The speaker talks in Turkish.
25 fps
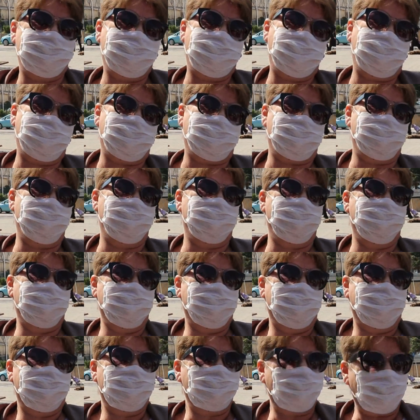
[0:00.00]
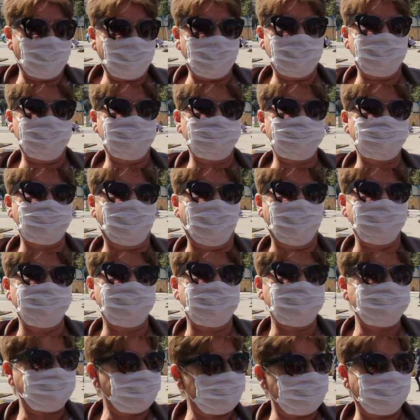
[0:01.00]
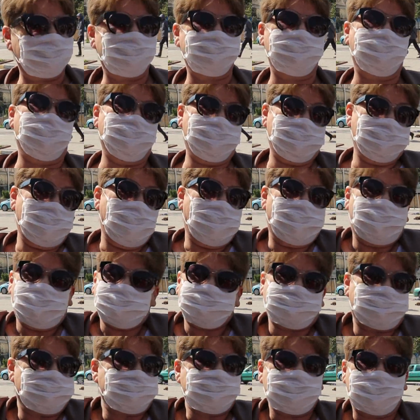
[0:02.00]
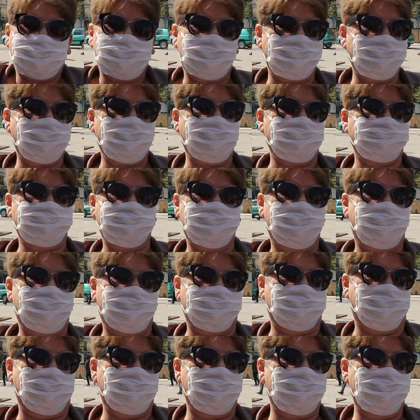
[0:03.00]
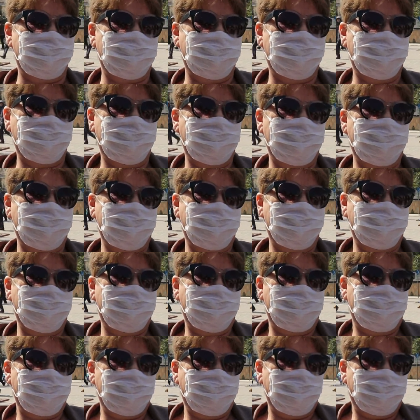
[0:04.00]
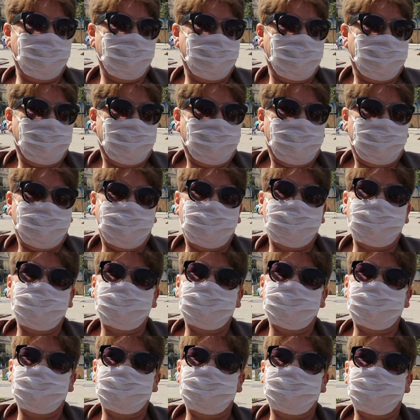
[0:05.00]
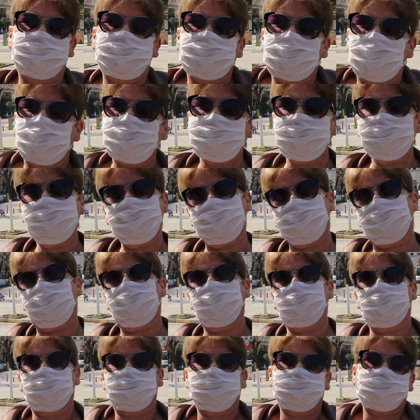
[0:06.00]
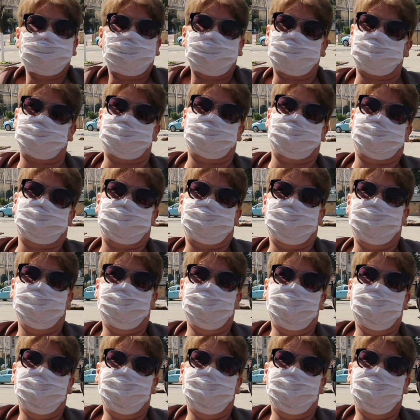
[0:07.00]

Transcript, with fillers: Bir de koayım şu anda. Sigaradan yani başka bir şeyden değil sigaradan. Sigara bıraktınız mı? Bıraktım iki ay oldu çok şükür.